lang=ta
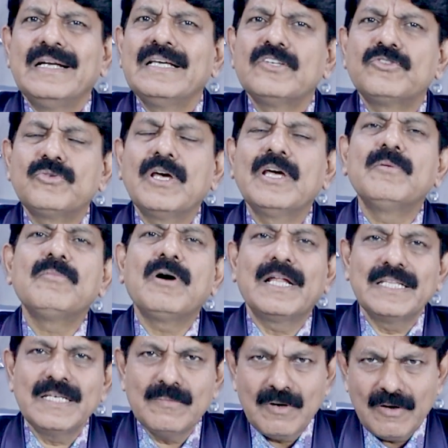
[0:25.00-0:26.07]
நீங்கள் சுயன்பம்
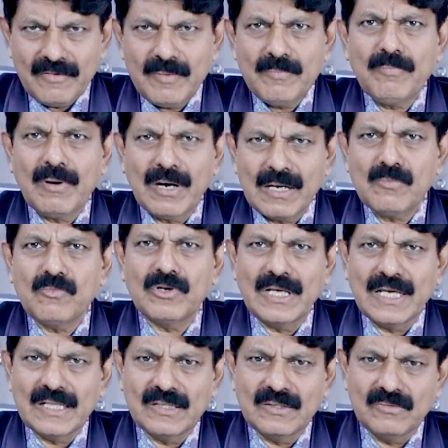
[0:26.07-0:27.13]
அதிகமாகவே பண்ண
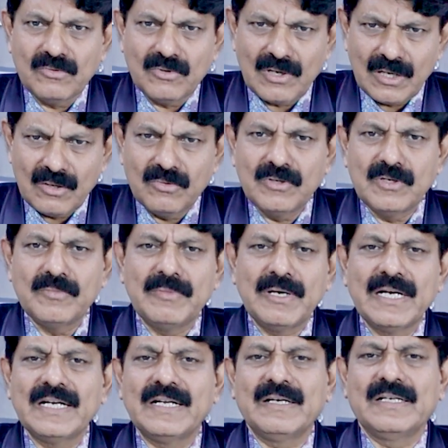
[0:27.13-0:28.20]
முடியாது ஓரளவுக்கு
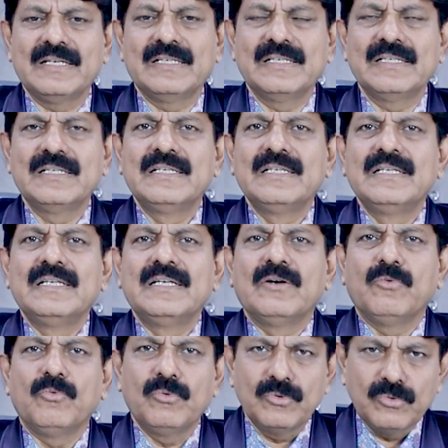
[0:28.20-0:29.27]
மேலே
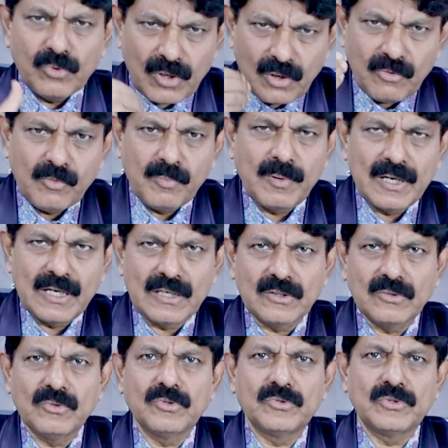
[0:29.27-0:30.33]
உறவு
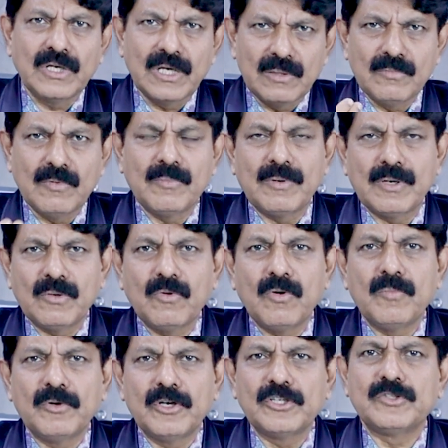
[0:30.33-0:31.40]
பண்ணுறதோ சுயன்மம் பண்ணவோ
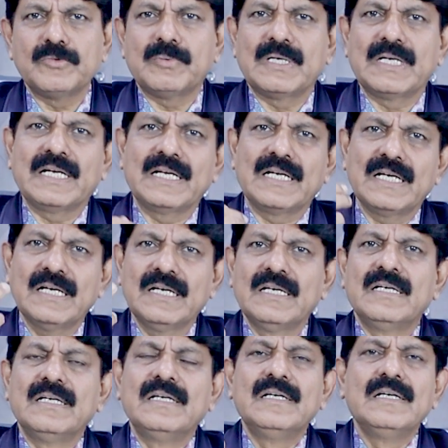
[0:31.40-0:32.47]
முயற்சி பண்ணிங்கன்னா
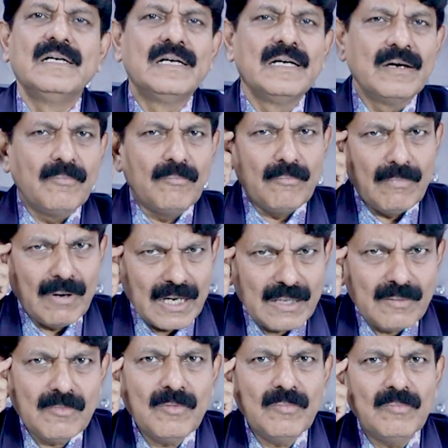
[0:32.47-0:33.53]

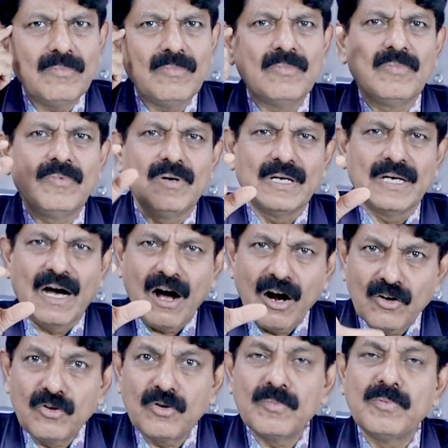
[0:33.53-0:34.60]
மனமும்
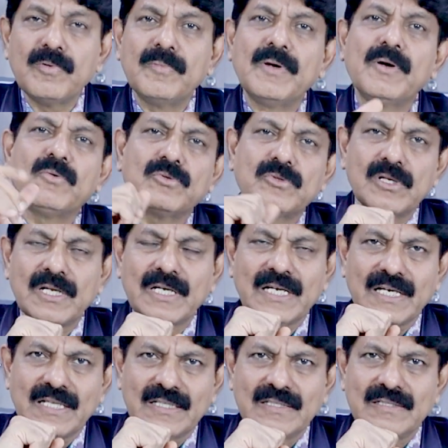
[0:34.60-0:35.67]
ஆணுறுப்புமே
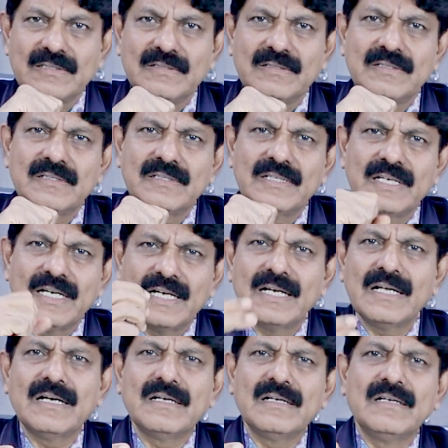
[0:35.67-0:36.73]
ஒத்துழைக்காது
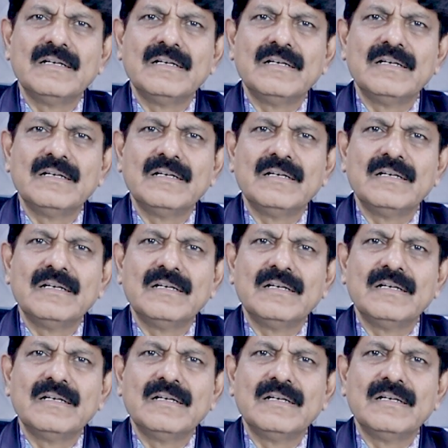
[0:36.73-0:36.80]
ஏன்னா